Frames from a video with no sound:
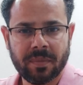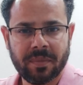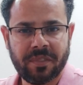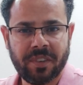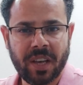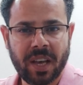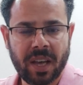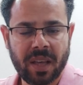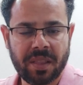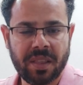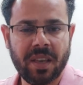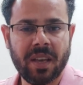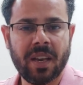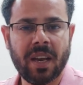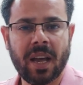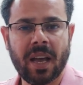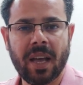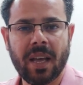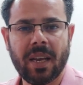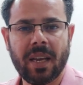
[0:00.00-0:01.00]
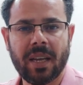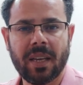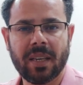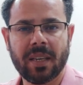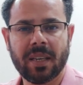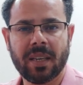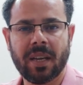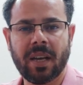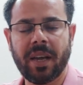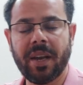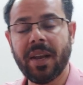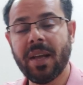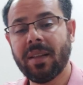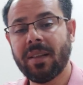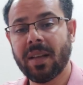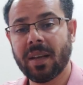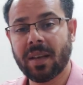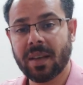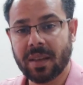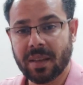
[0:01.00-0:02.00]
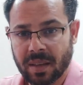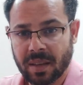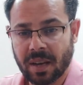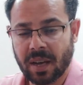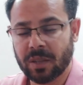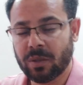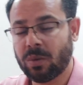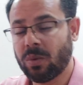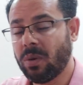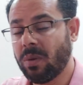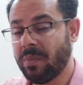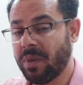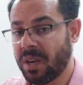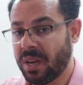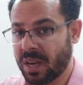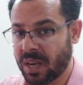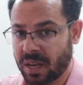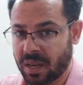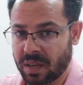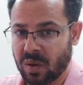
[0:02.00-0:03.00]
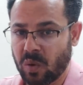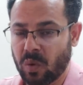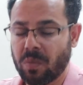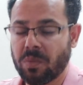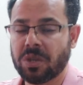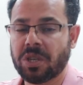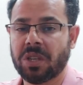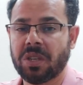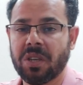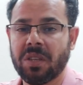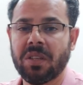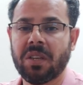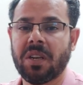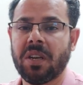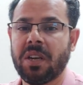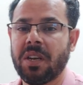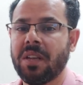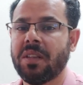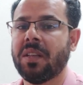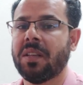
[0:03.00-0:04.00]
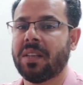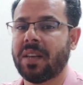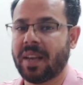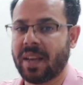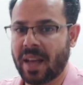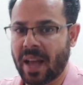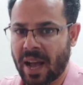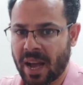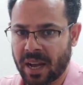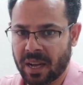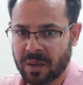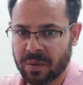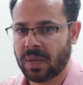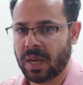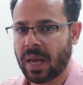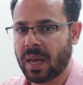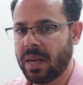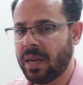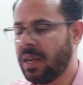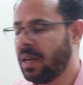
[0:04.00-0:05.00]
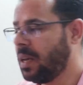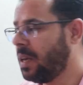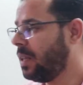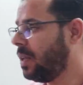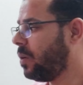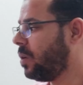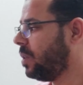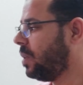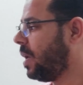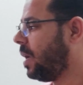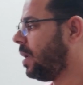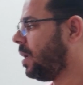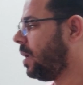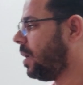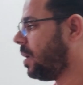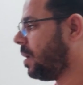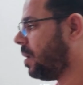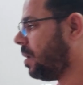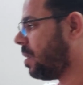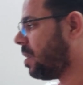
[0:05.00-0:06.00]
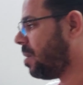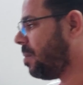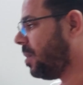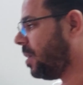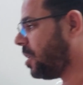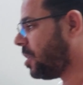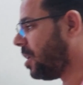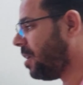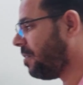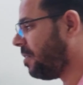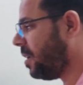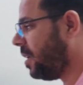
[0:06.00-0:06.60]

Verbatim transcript: في هذه الحالة قناتك هتروح منك ومش هتقدر ان انت ترجعها خليني كده اوضح لك زي ما انت شايف